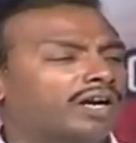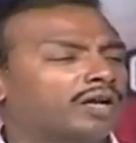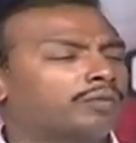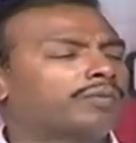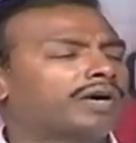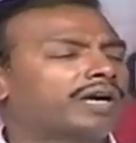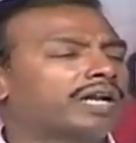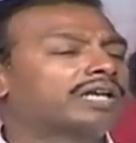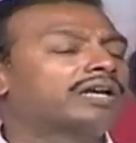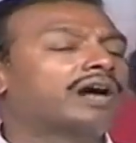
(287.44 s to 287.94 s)

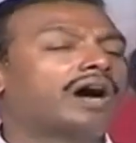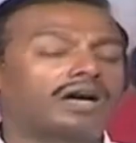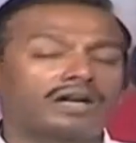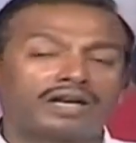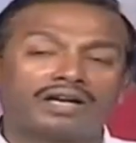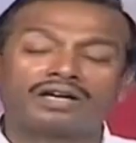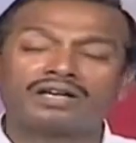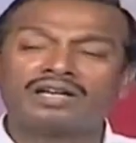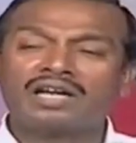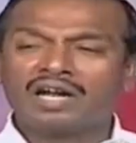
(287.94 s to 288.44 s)

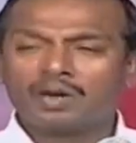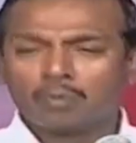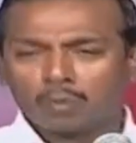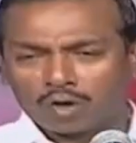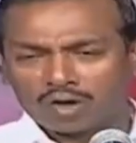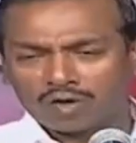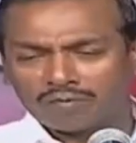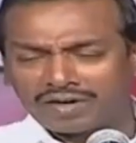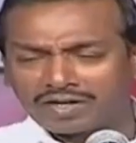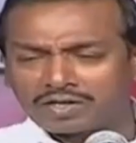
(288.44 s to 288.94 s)
வாழும்படியான
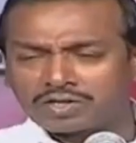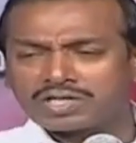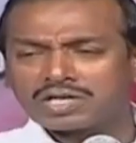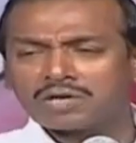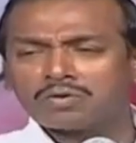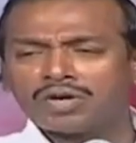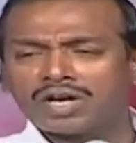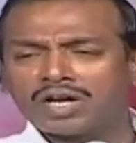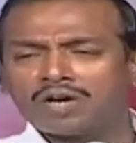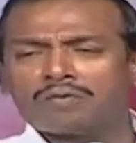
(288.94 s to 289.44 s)
ஒரு
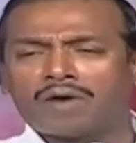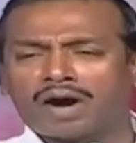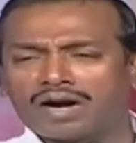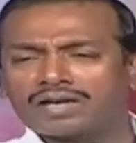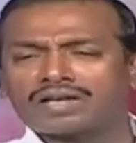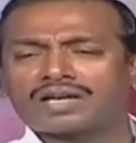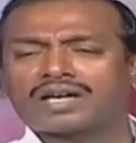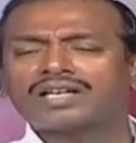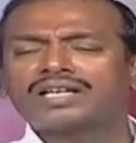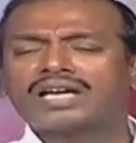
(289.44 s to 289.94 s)
வெற்றி உள்ள
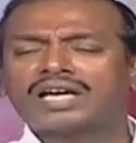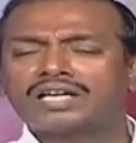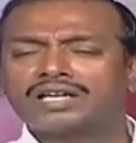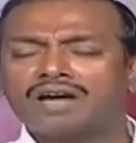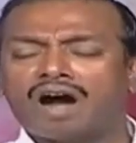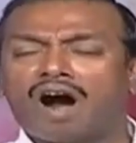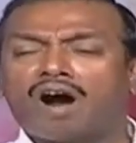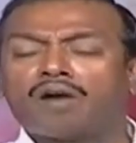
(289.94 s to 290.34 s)
வாழ்க்கையை